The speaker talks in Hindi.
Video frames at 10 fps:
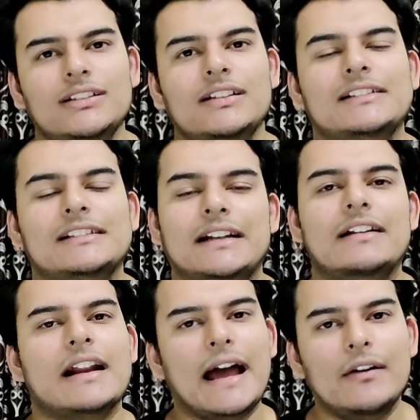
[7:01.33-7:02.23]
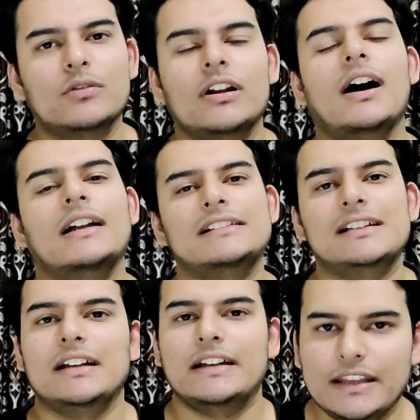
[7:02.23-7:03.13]
बहुत ज़्यादा स्किन ड्राई होना
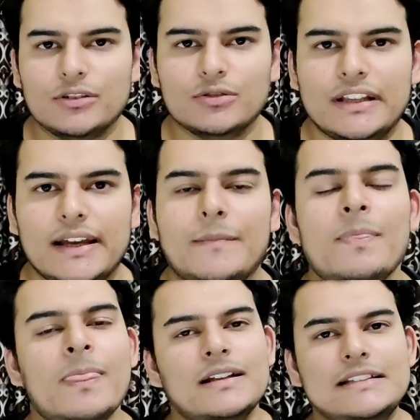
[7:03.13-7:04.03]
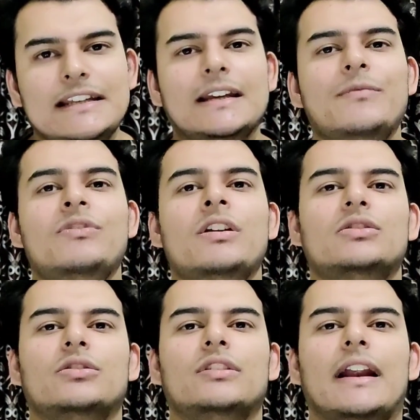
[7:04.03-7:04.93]
अच्छा नहीं होता है ठीक है
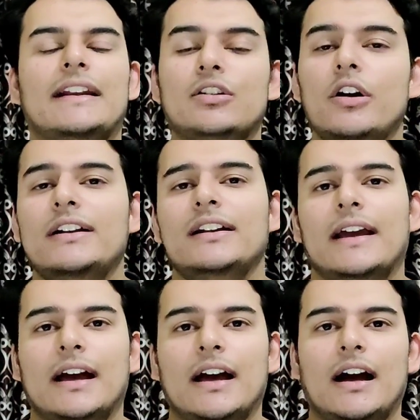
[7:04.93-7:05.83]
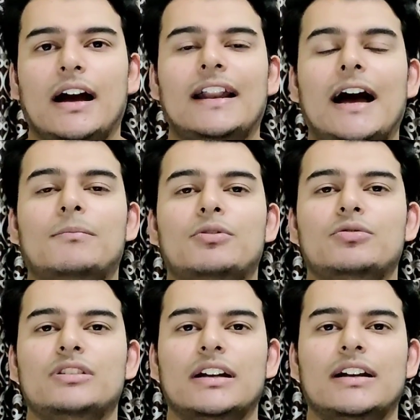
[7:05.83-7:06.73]
तो रेटिनॉइड अगर
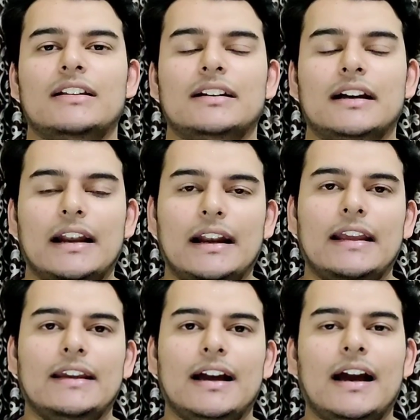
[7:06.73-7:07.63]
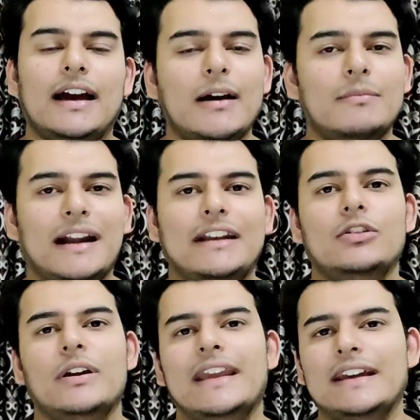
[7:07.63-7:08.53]
आप यूज़ करना कर रहे हैं अगर आप
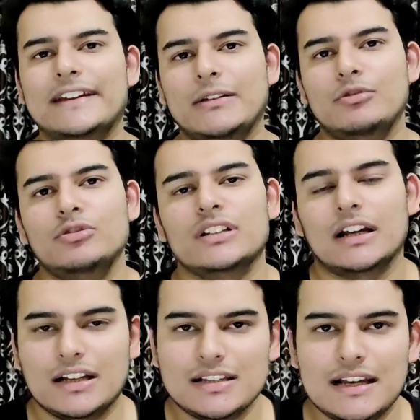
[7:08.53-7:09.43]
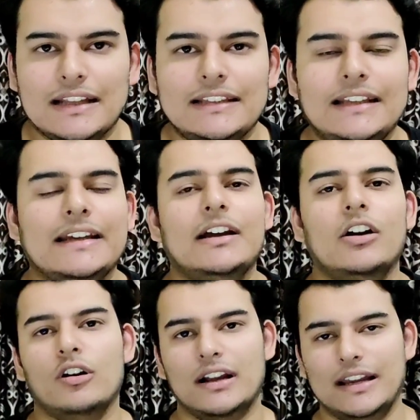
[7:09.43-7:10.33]
रेटिनो ए क्रीम यूज़ करना चाहते
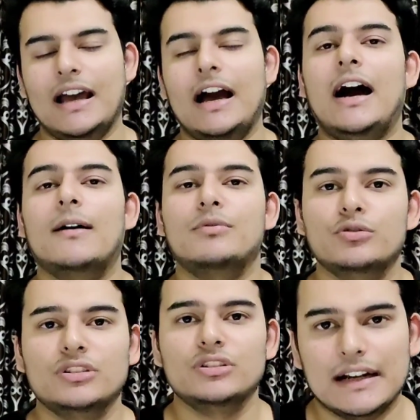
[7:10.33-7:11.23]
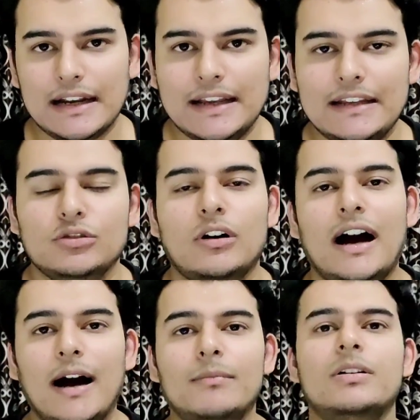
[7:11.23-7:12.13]
हैं और या आप यूज़ कर रहे हैं
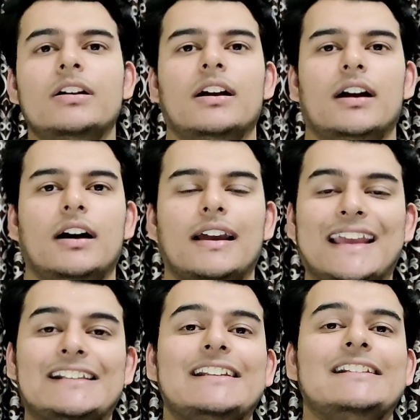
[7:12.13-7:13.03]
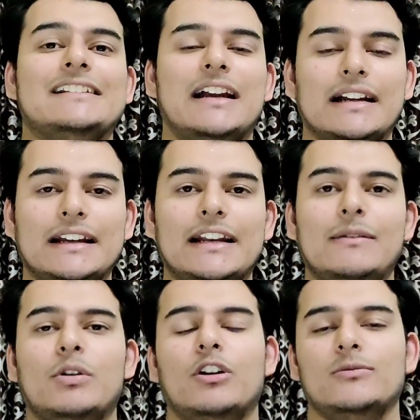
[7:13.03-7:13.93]
तो आप आ, कैसे स्टार्ट स्टार्ट
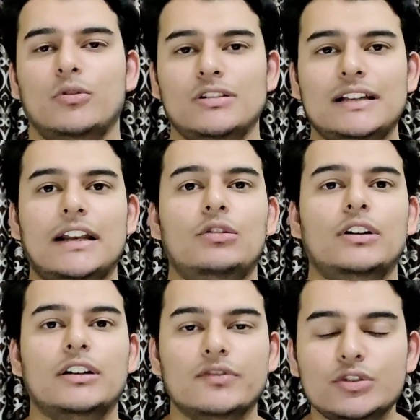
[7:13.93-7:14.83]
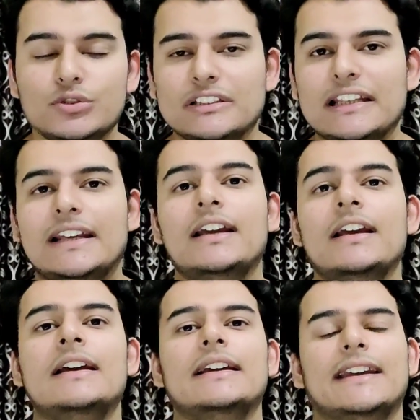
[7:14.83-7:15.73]
करें बिकॉज बहुत सारे लोग कन्फ्यूज़ होते
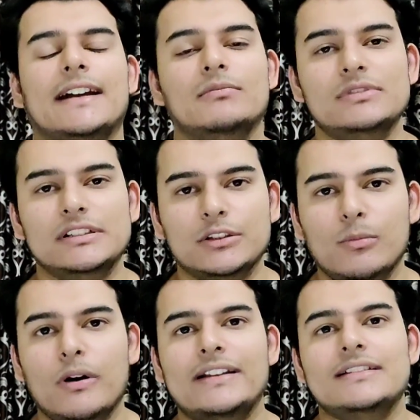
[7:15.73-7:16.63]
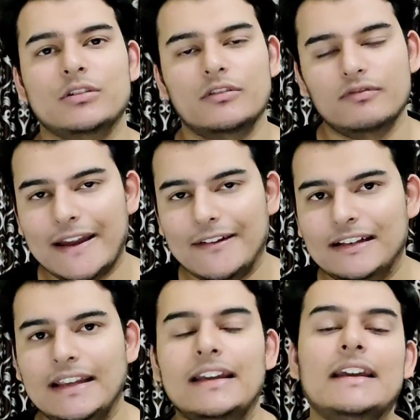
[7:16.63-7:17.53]
हैं कि हम
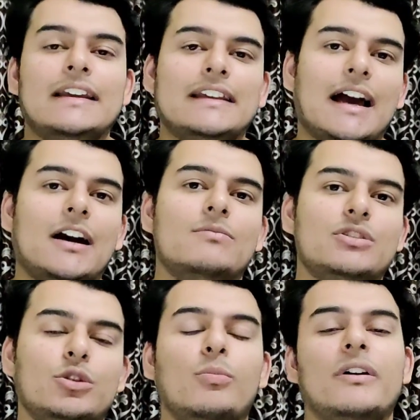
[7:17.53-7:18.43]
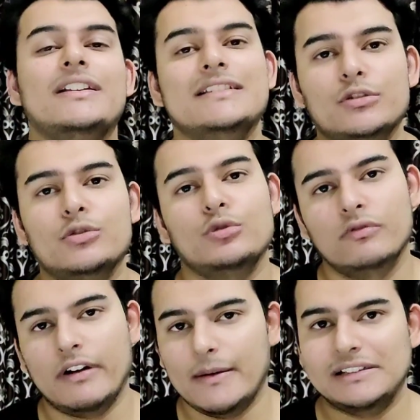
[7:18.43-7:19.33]
0.05 लें या हम
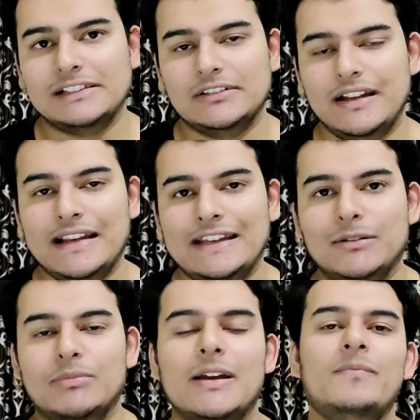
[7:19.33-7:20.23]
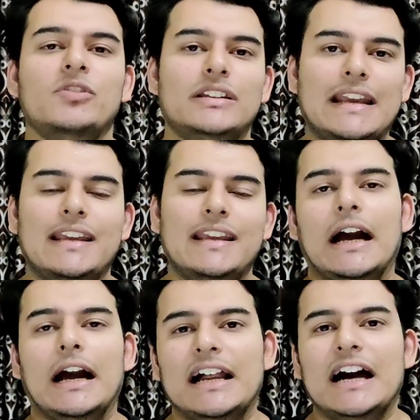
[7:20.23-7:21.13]
0.025 परसेंट वाली क्रीम लें तो
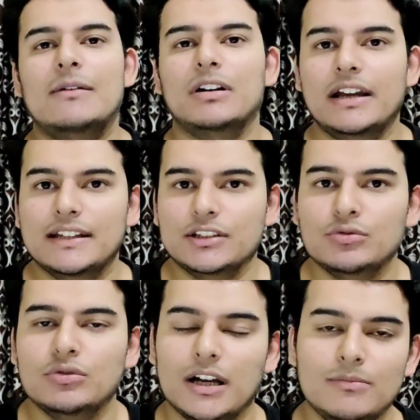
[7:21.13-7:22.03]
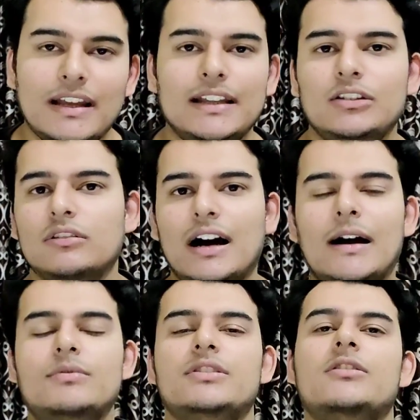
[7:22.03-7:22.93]
देखिए अगर आपका इशू कम है
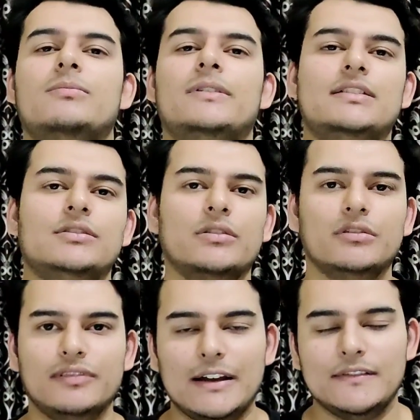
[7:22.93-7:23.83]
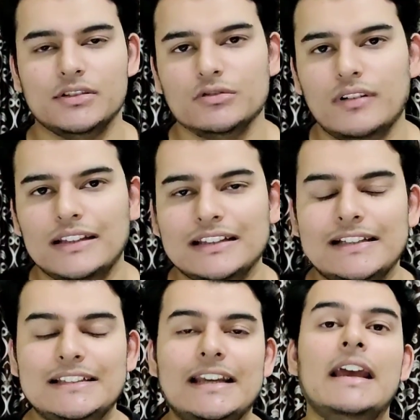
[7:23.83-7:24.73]
तो आप 0.025 से
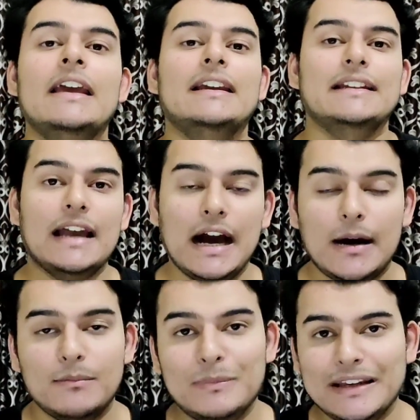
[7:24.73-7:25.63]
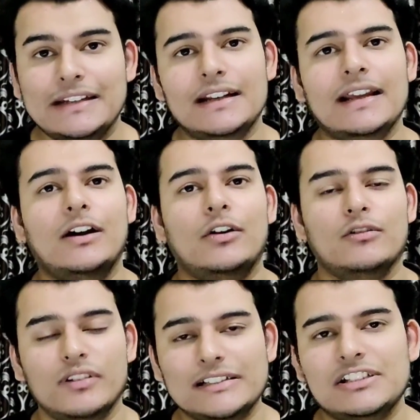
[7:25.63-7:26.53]
शुरुआत कीजिए या आप बिगिनर हैं
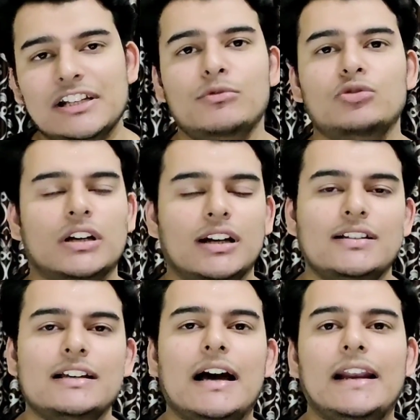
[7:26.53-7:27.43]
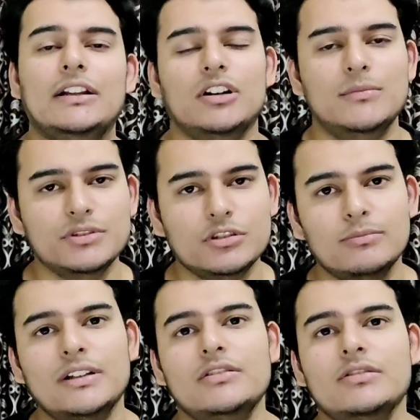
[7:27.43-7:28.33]
और फर्स्ट टाइम यूज़ करना चाह रहे हैं तो आप
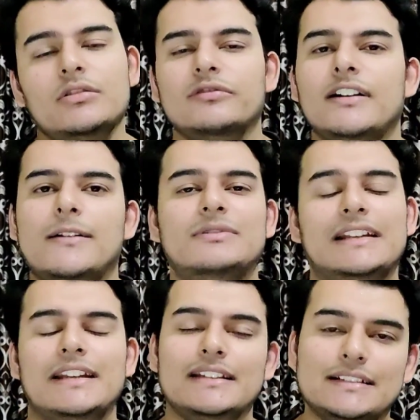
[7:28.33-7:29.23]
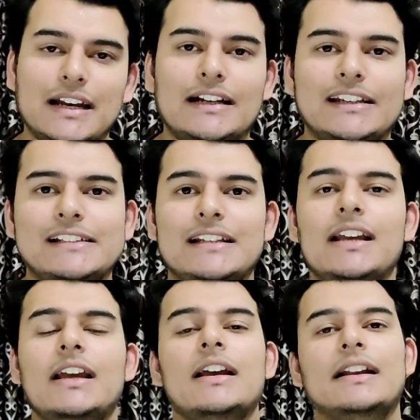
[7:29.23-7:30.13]
0.025 से ही स्टार्ट
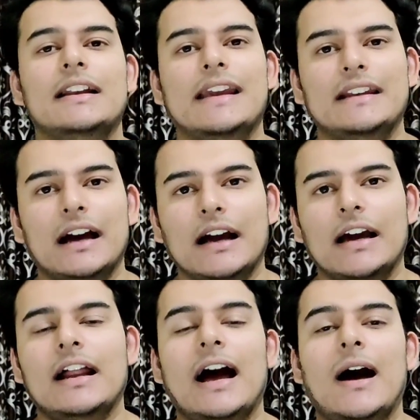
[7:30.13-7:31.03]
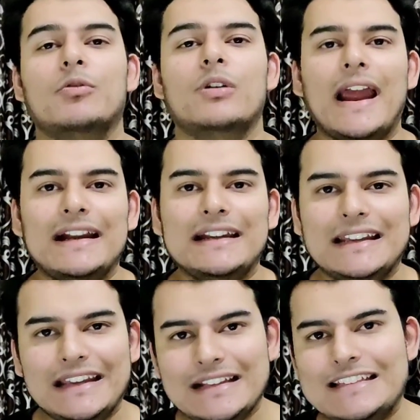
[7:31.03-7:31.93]
कीजिए लेकिन अगर आपको
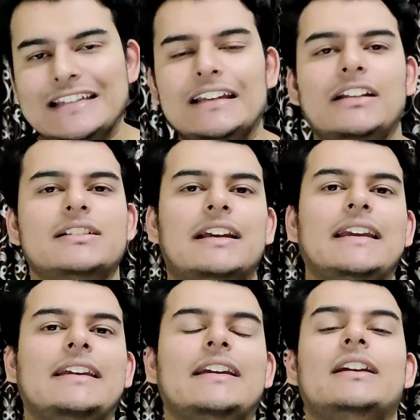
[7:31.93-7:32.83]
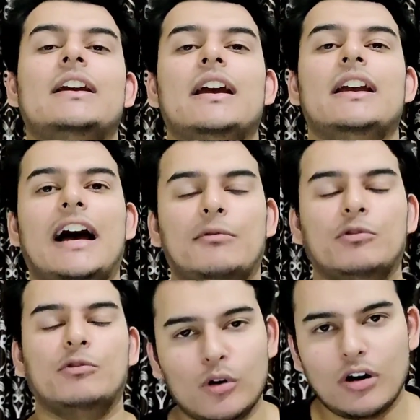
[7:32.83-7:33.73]
एंटी एजिंग के लिए चाहिए
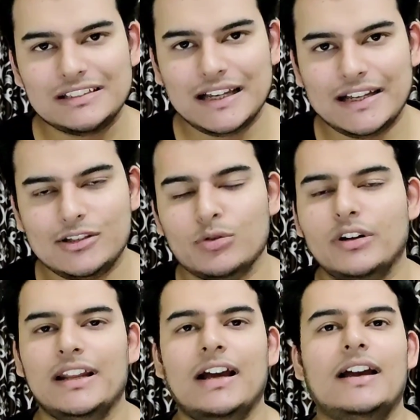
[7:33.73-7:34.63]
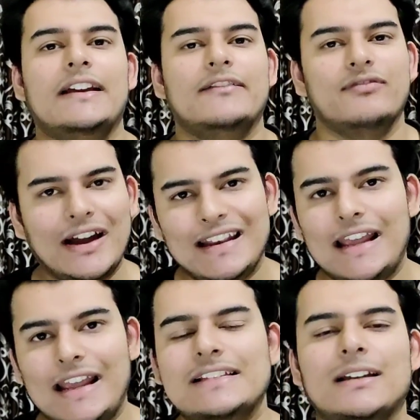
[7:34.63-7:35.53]
या आपको बहुत सारे झुर्रियाँ हैं
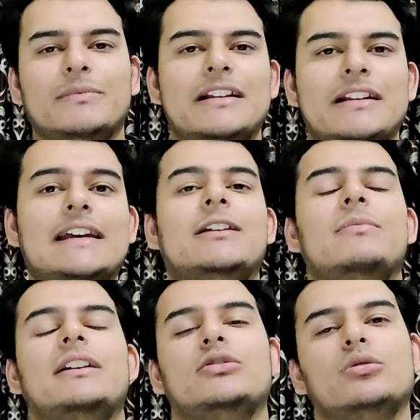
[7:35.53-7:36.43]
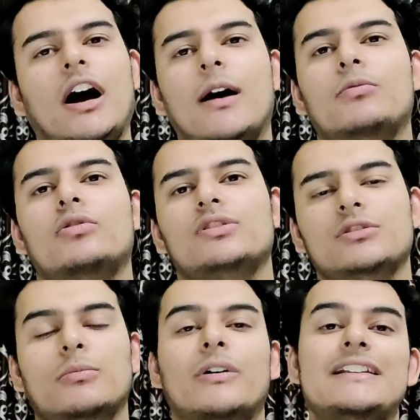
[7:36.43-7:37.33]
फाइन लाइन्स से अपने चेहरे पर तो
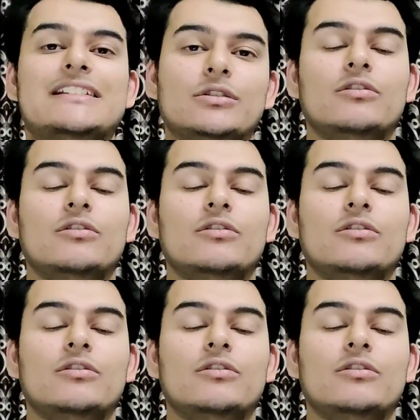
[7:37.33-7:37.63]
आपको ज़ीरो